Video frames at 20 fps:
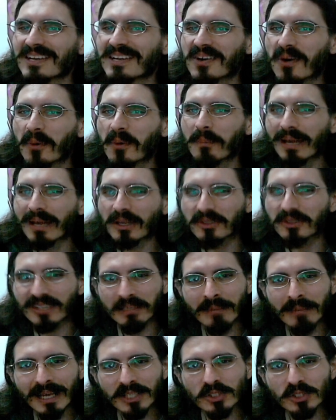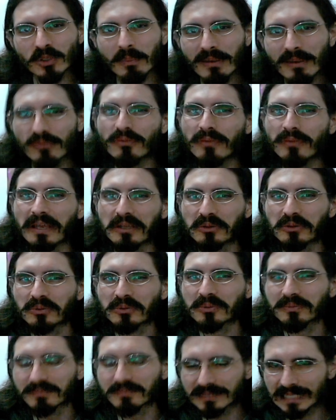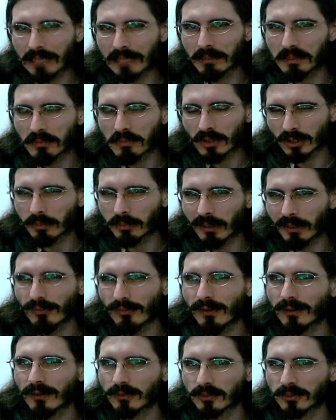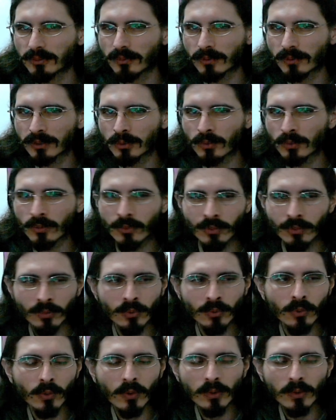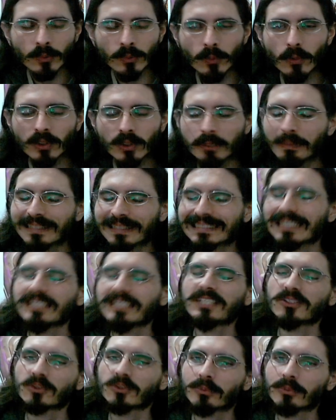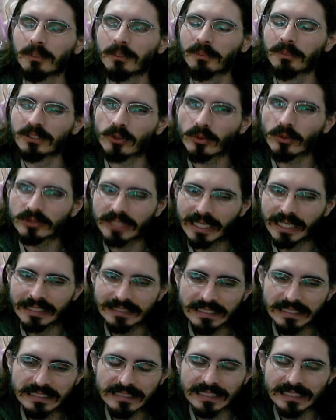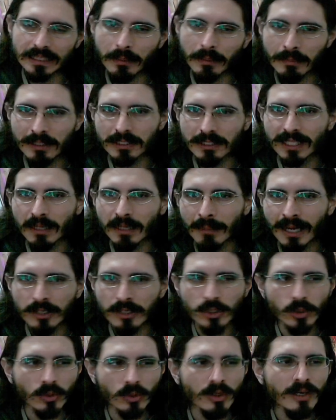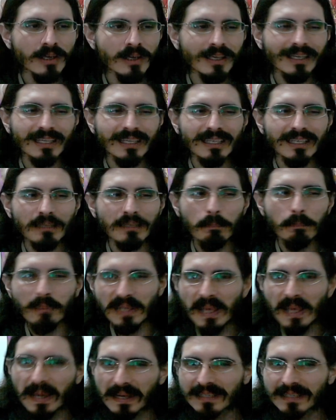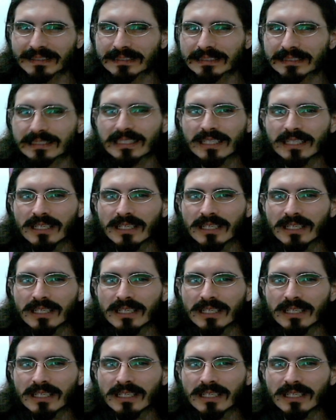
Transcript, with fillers: o melodramático bem feito, sabe? Muito bem feito. Quando, quando One Piece tem isso, One Piece consegue ser extremamente dramático e piegas